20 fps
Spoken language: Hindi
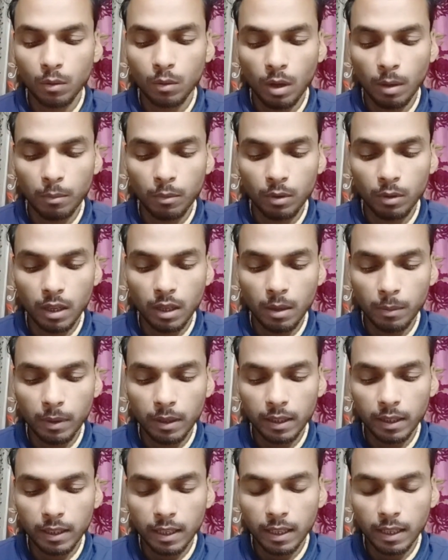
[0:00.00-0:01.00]
तो हम लोग यहाँ
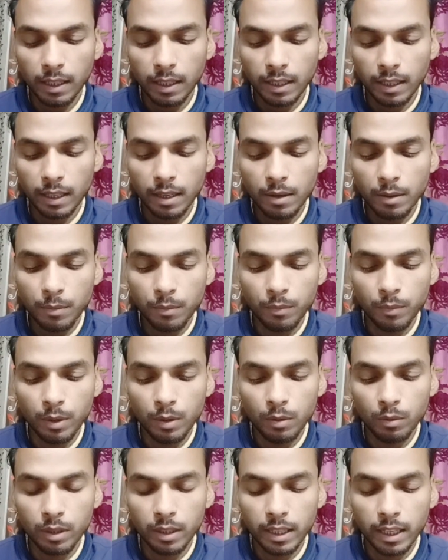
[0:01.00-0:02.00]
पर क्या करेंगे
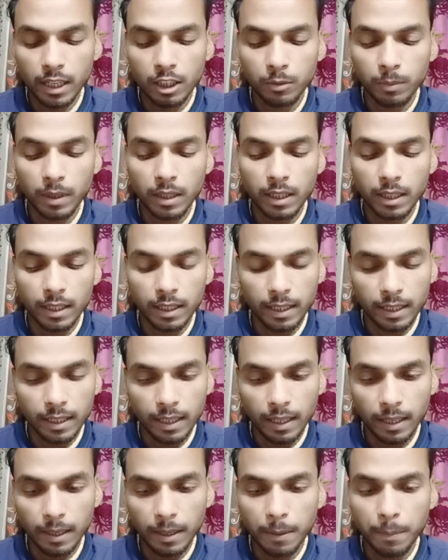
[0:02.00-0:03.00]
व्यू डिटेल्स पर
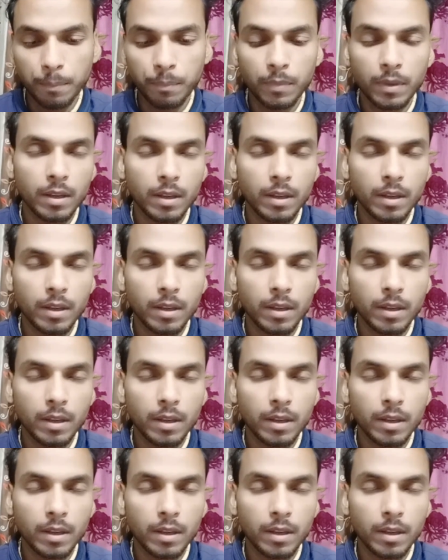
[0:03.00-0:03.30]
क्लिक करेंगे